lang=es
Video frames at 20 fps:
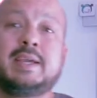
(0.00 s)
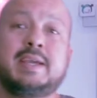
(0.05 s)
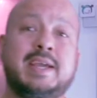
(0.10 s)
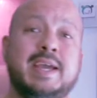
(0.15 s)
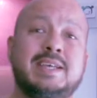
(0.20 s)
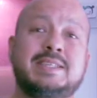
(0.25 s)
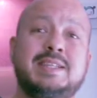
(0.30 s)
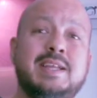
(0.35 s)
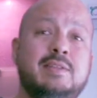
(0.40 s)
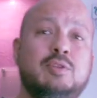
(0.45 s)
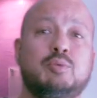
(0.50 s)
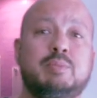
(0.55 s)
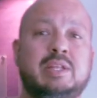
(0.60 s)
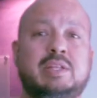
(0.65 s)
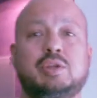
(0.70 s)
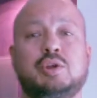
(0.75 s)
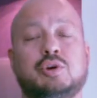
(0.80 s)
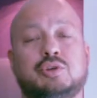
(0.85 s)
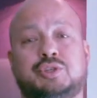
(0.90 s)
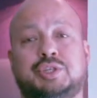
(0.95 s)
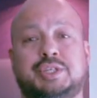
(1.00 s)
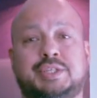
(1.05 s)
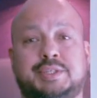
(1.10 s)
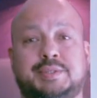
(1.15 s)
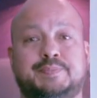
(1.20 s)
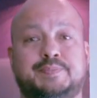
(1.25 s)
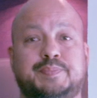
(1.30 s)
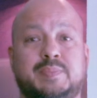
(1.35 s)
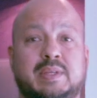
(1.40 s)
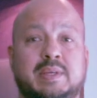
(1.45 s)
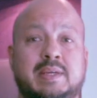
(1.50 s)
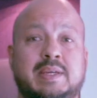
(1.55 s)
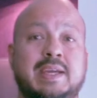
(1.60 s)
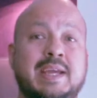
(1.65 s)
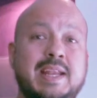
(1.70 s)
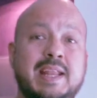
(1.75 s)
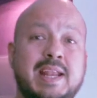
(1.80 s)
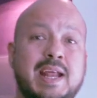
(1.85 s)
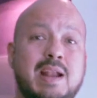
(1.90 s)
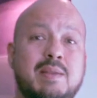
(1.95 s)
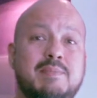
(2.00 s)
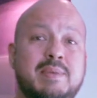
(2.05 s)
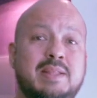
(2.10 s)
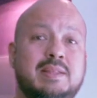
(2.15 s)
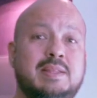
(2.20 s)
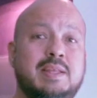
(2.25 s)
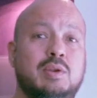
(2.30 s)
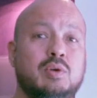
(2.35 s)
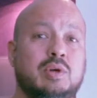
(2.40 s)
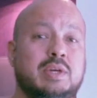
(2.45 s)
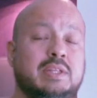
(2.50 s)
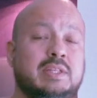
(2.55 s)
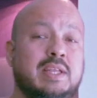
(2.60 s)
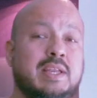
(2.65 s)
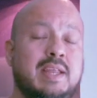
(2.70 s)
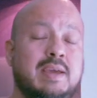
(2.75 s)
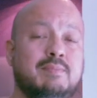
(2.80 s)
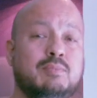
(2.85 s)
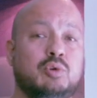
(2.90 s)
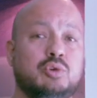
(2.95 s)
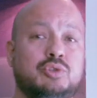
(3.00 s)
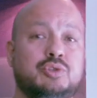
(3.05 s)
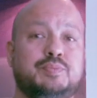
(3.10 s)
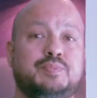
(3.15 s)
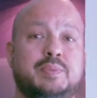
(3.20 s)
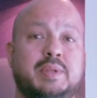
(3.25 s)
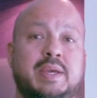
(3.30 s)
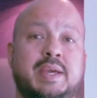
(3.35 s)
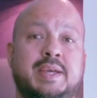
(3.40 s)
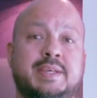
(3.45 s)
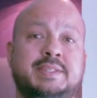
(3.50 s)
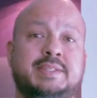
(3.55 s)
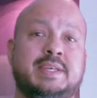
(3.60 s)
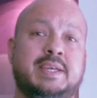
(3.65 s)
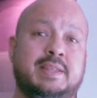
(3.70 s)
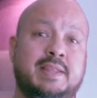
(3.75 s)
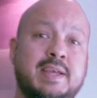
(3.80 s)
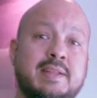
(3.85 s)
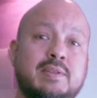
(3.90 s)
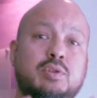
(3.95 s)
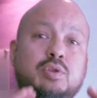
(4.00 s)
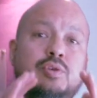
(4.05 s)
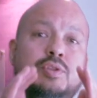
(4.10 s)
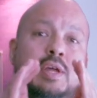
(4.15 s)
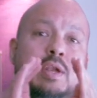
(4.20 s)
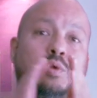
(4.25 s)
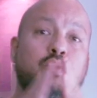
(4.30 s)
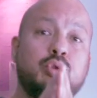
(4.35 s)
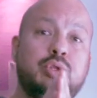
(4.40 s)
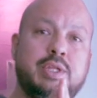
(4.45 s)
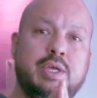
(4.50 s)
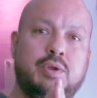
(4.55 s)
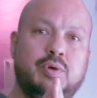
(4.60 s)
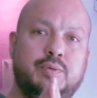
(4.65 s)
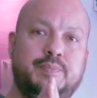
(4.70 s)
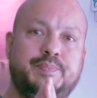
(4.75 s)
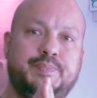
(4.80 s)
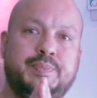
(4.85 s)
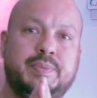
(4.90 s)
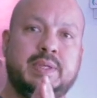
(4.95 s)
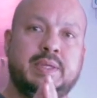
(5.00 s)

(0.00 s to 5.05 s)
¿Qué es la endometriosis? Generalmente lo que tenemos es que dentro del útero